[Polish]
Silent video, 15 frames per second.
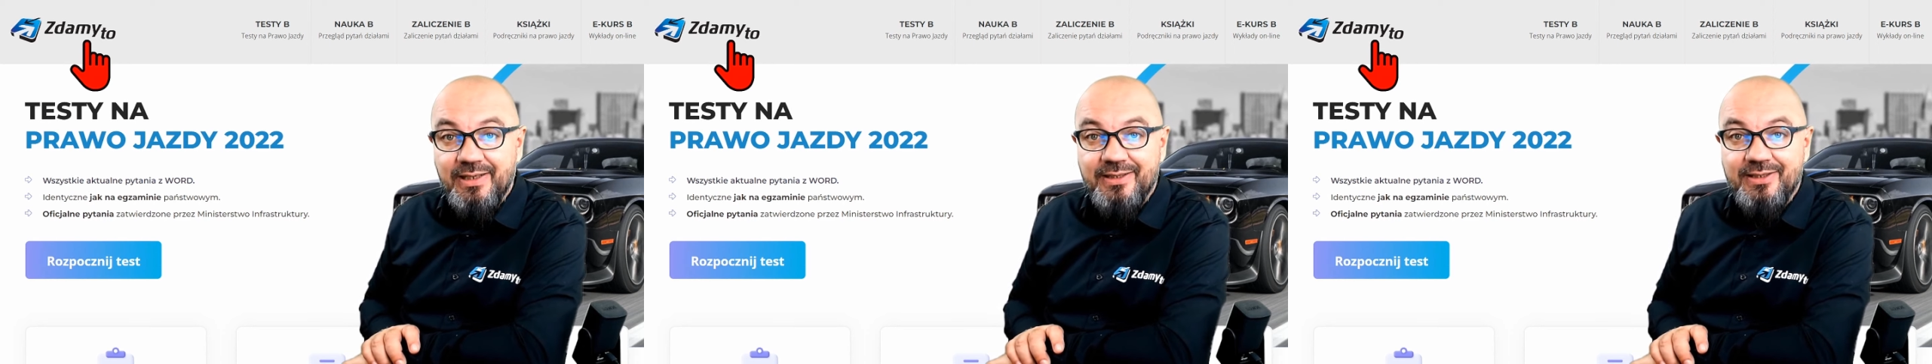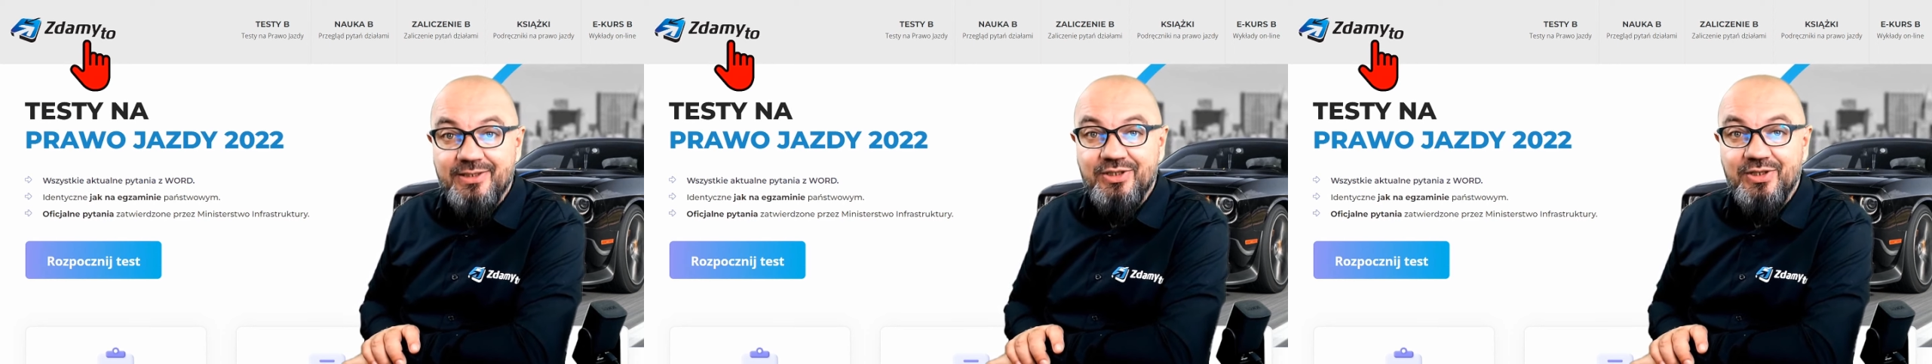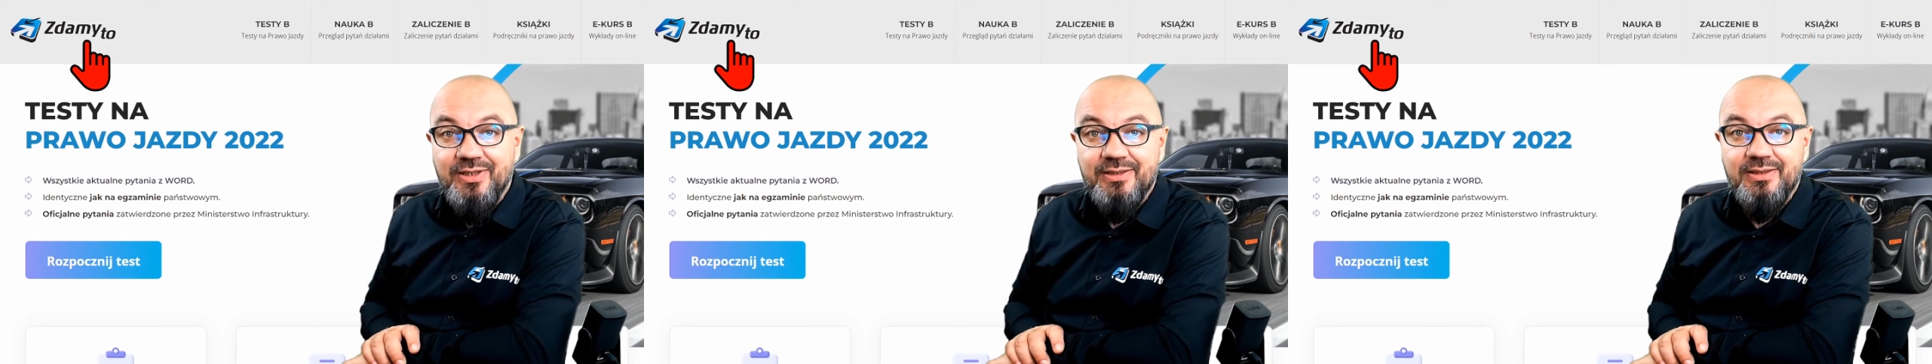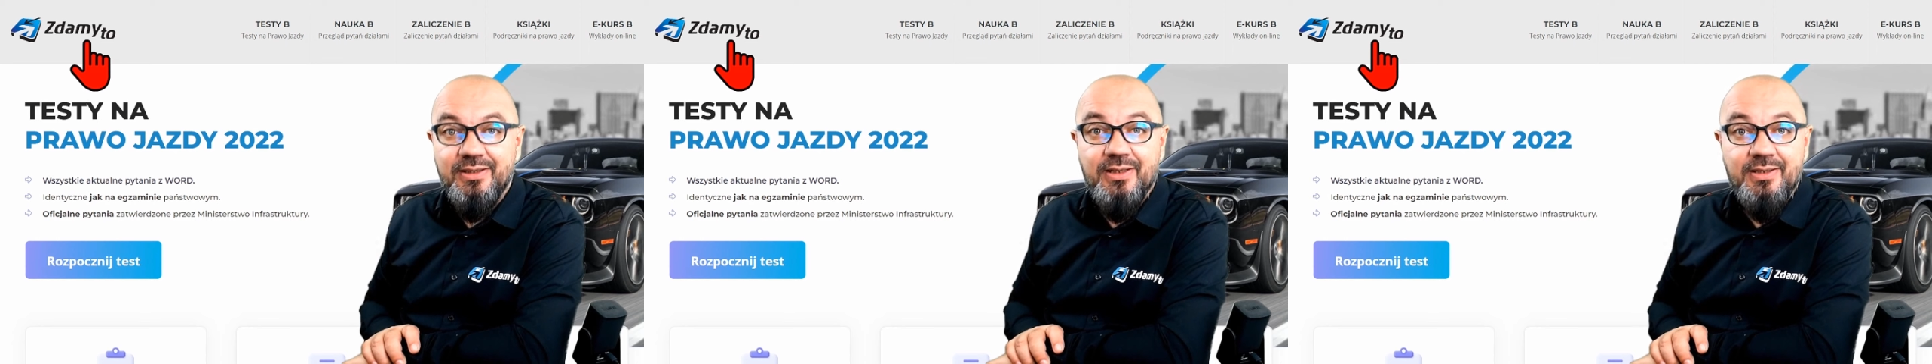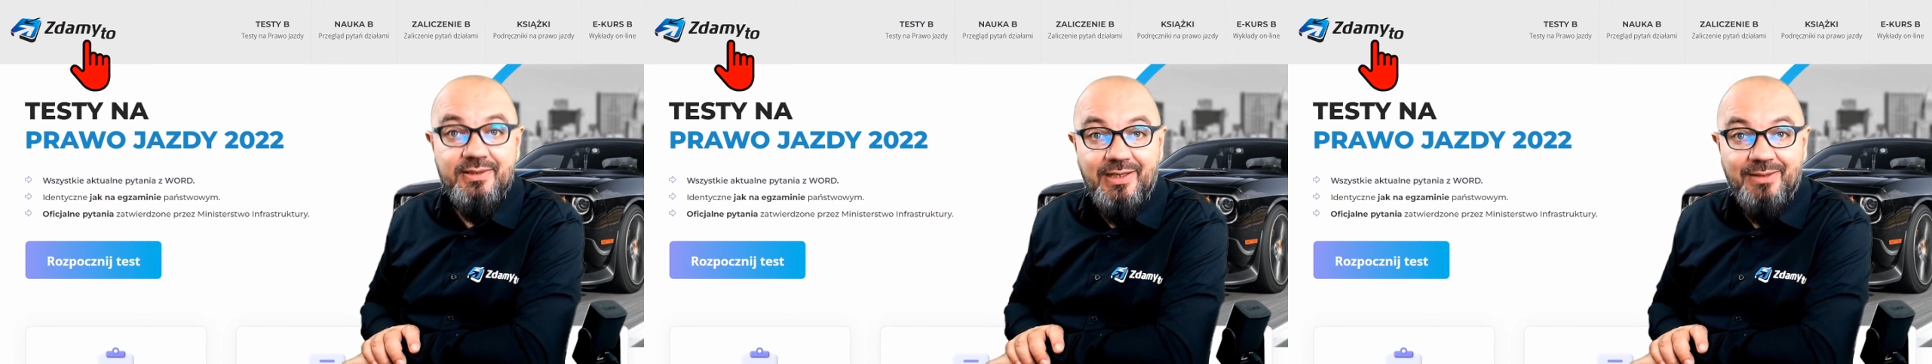lekcje
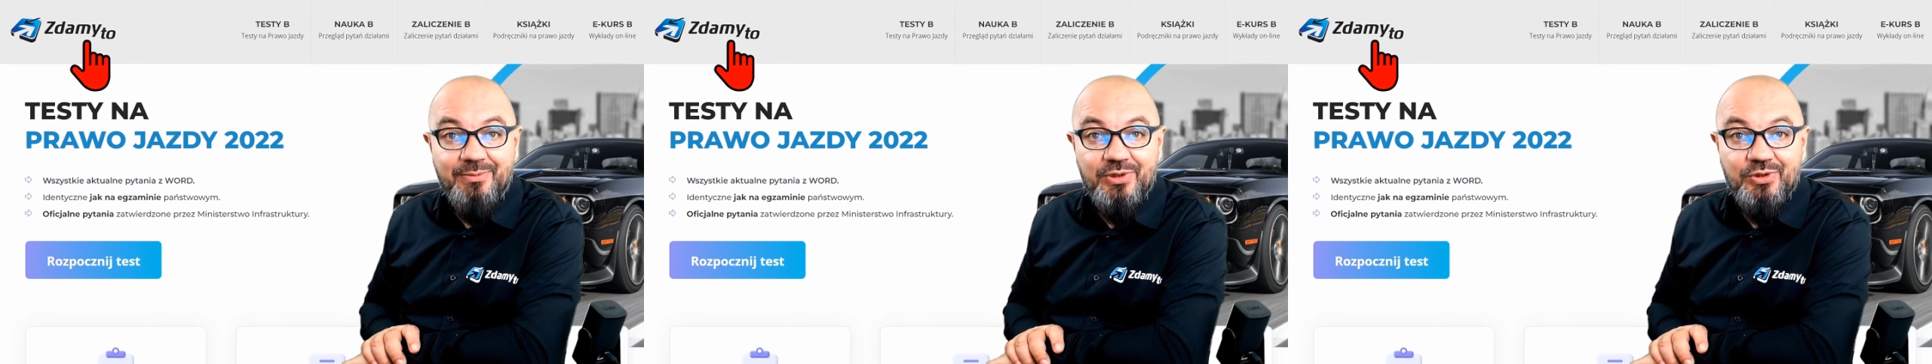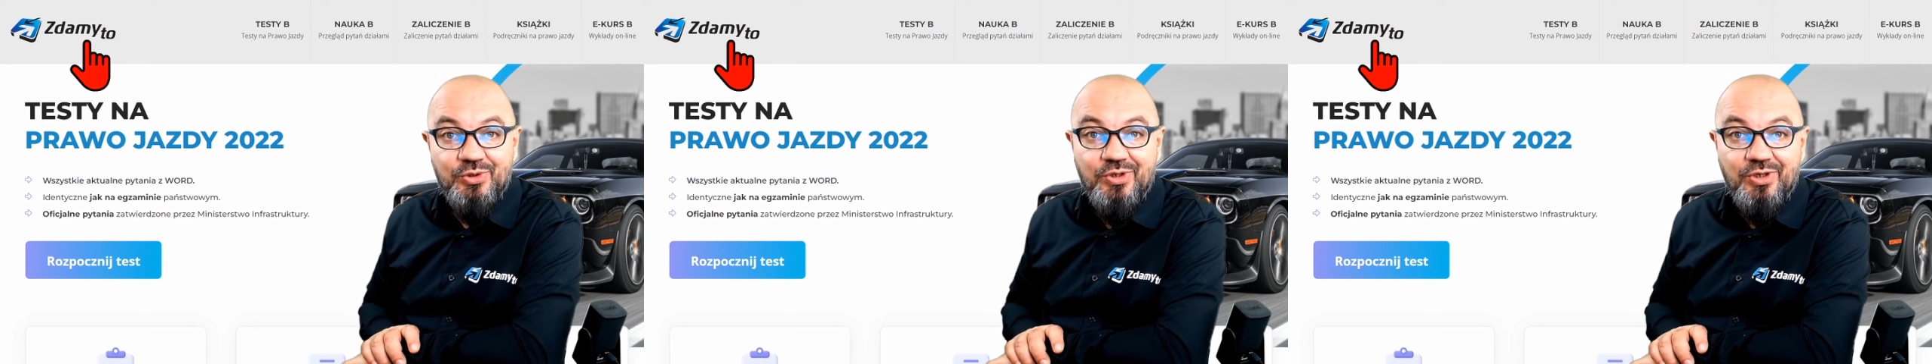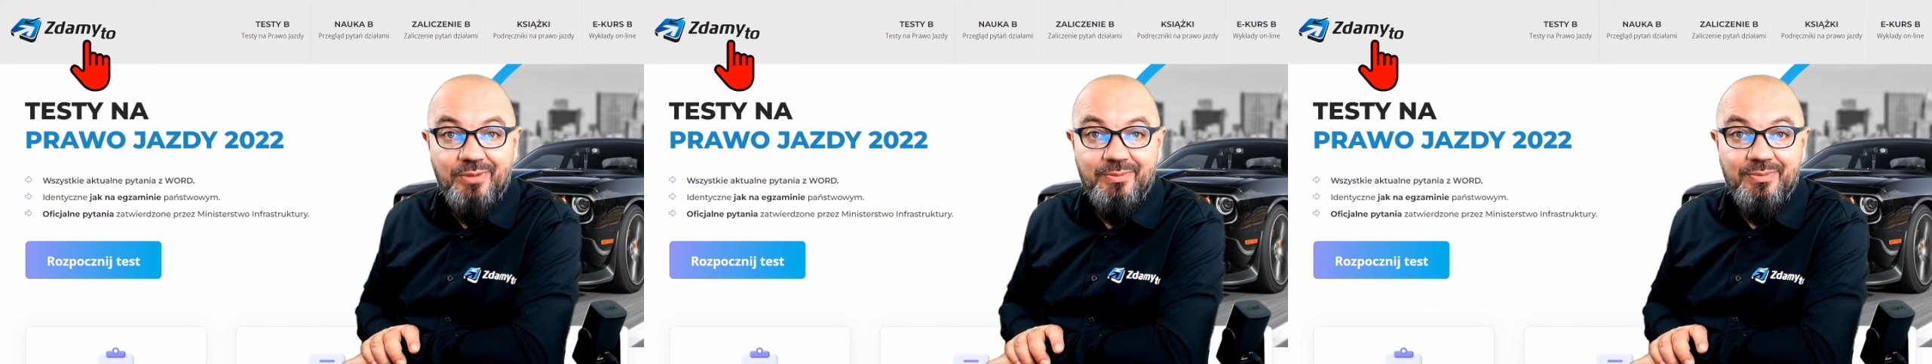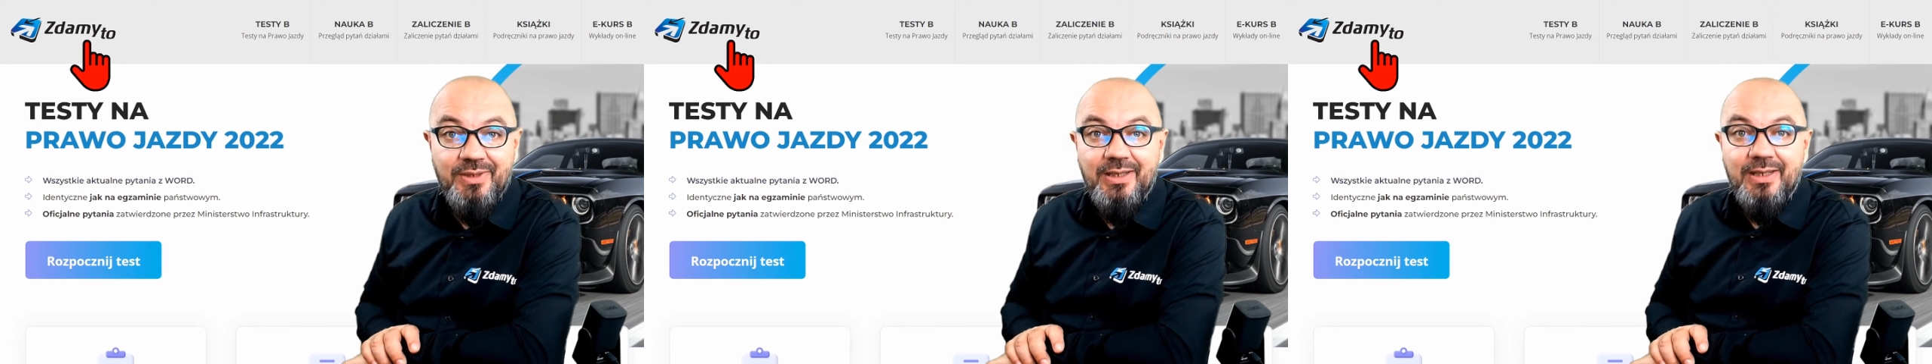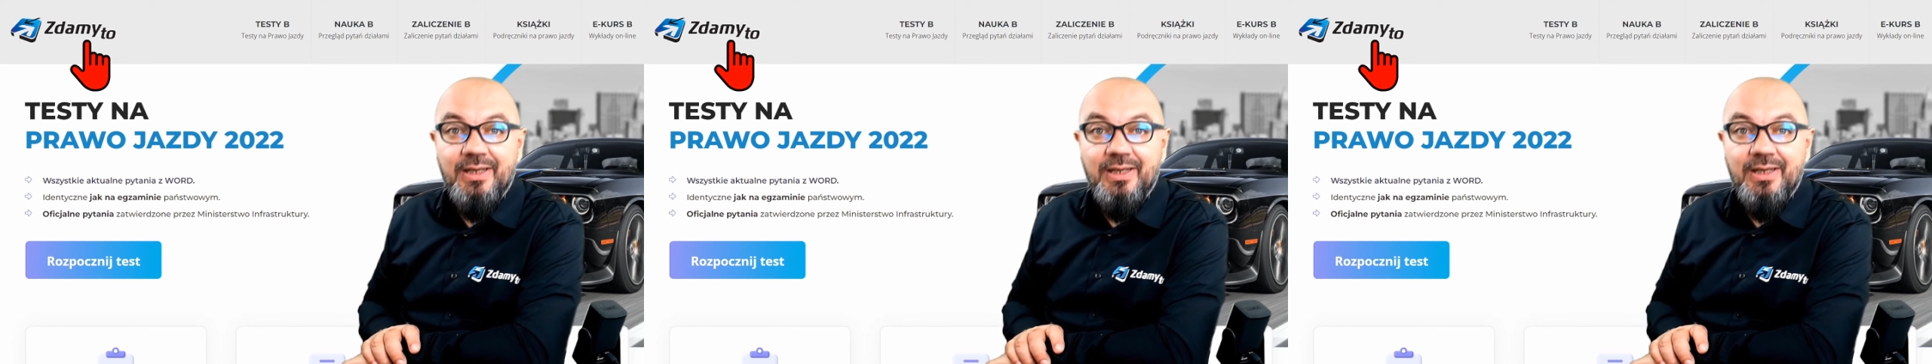na zdamy.com.